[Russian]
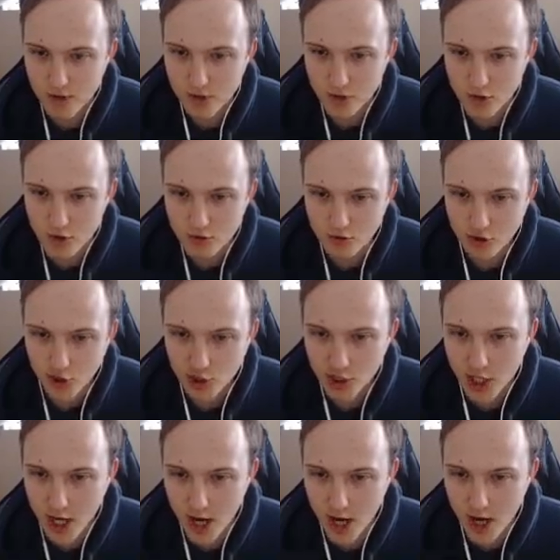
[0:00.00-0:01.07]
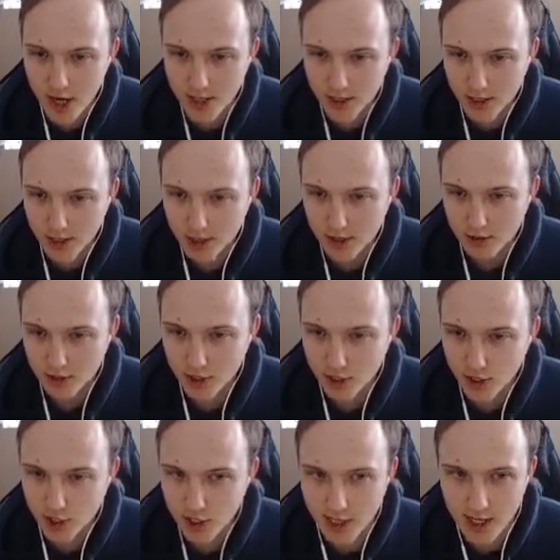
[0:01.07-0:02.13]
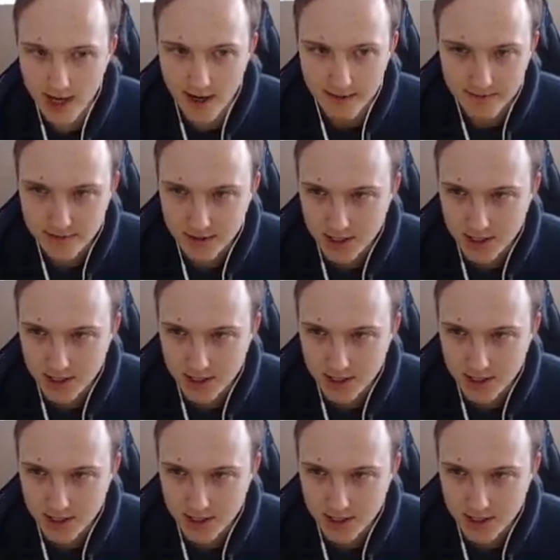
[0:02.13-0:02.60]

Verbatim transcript: Илюша, Илюшечка.